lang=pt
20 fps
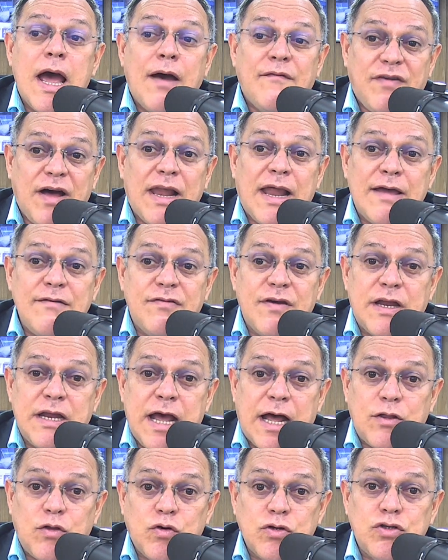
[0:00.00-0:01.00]
Falar em
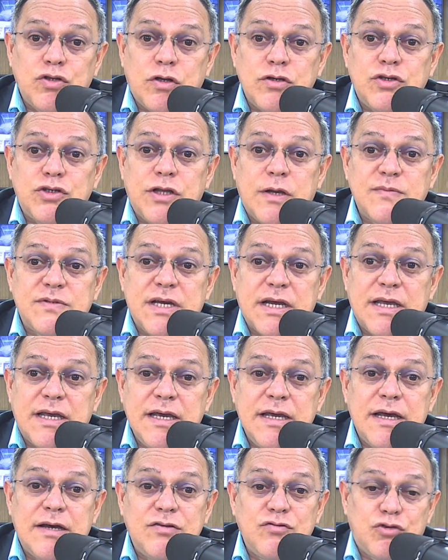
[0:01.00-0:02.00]
vereadores, nós estamos
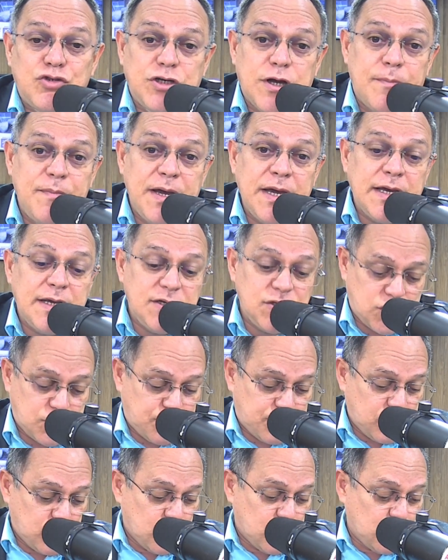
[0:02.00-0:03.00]
aqui, eu chamei isso
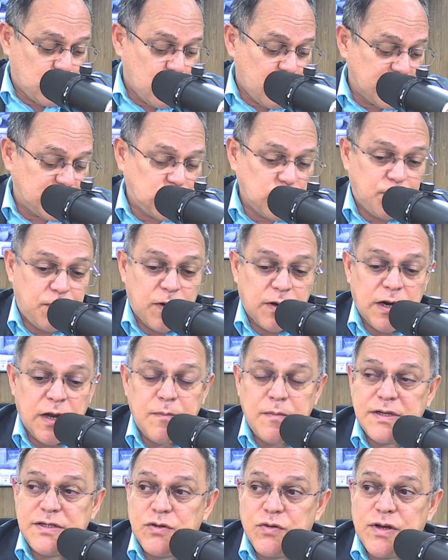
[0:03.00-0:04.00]
no começo do programa,
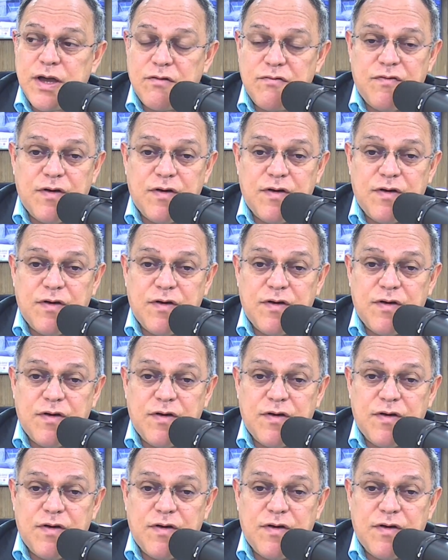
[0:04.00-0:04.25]
mas eu quero